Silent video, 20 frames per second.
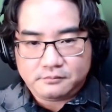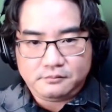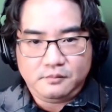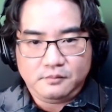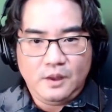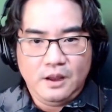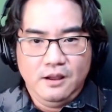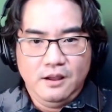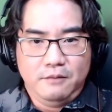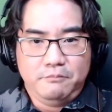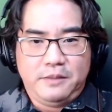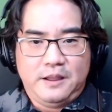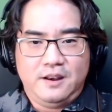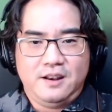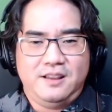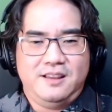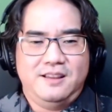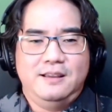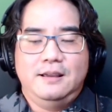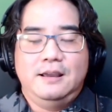えー、そして
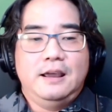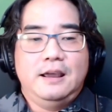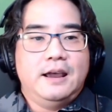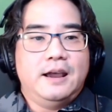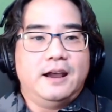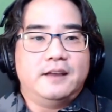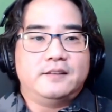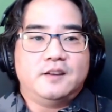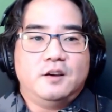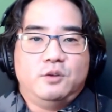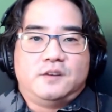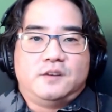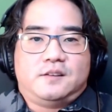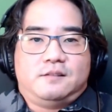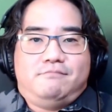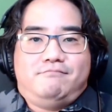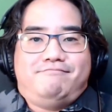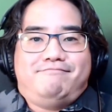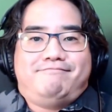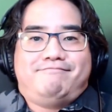今日はこ
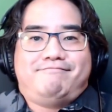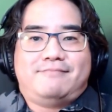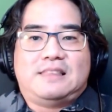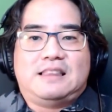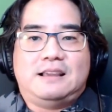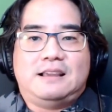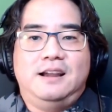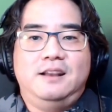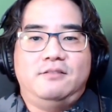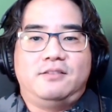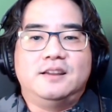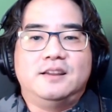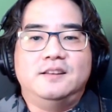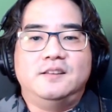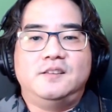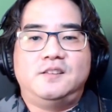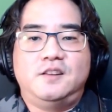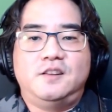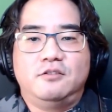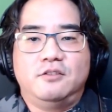のについて、一致に
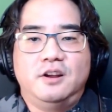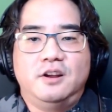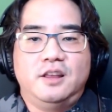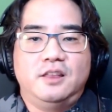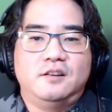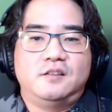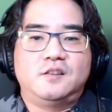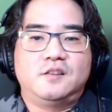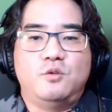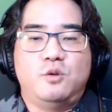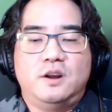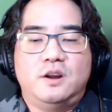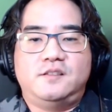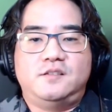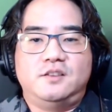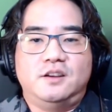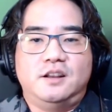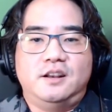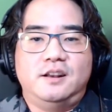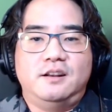ついて
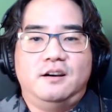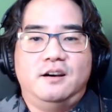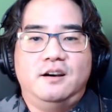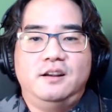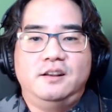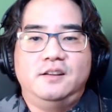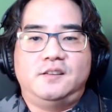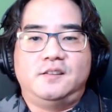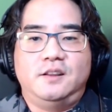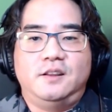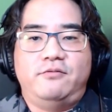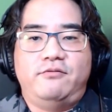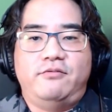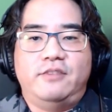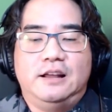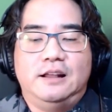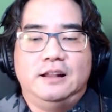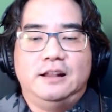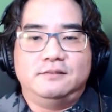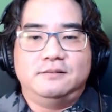お話しさせていただ
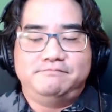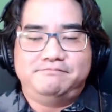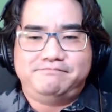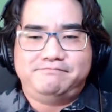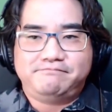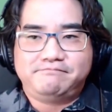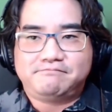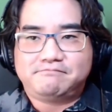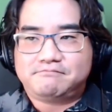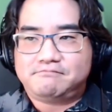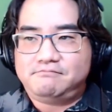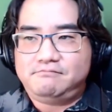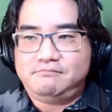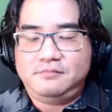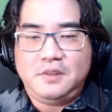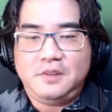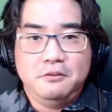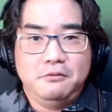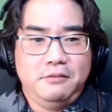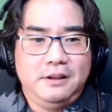きたいと思い
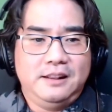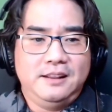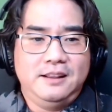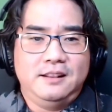ます。